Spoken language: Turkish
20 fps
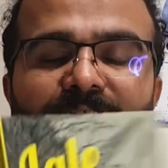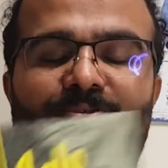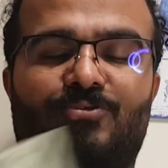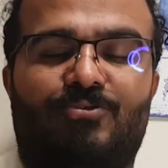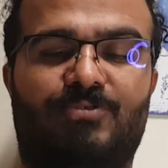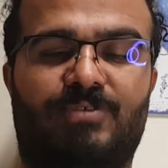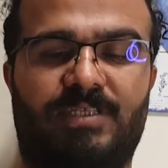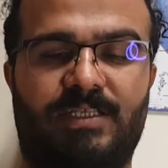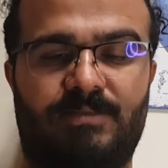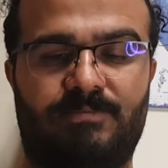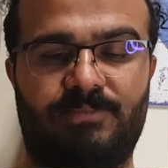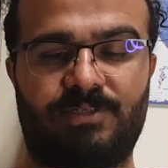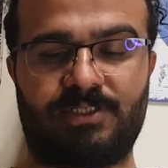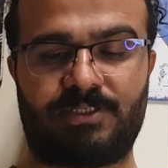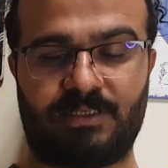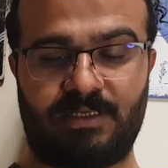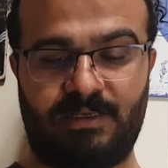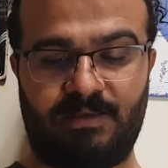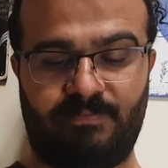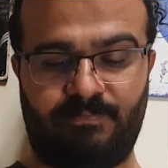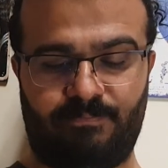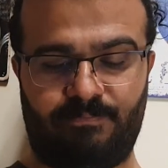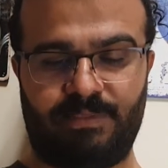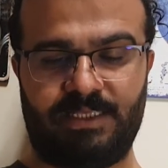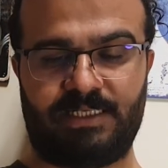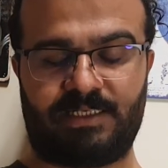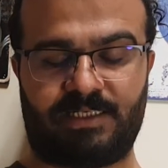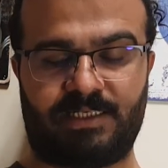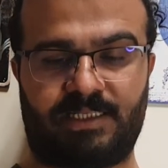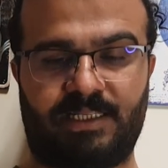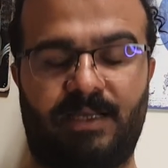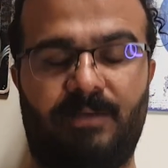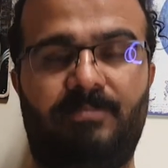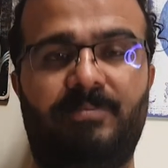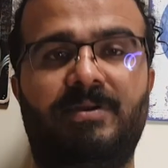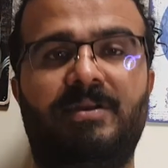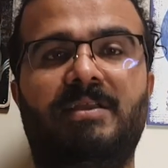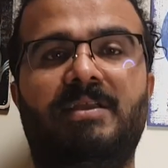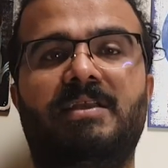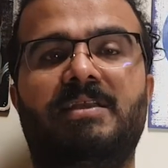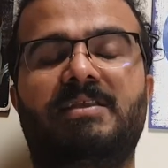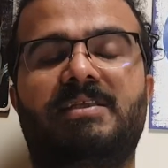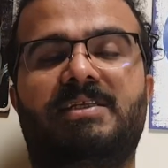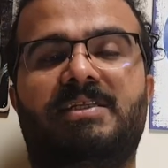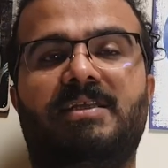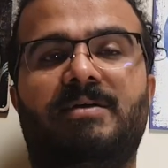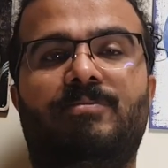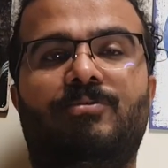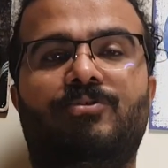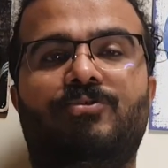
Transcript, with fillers: süslenmiş bir kitap. Kitap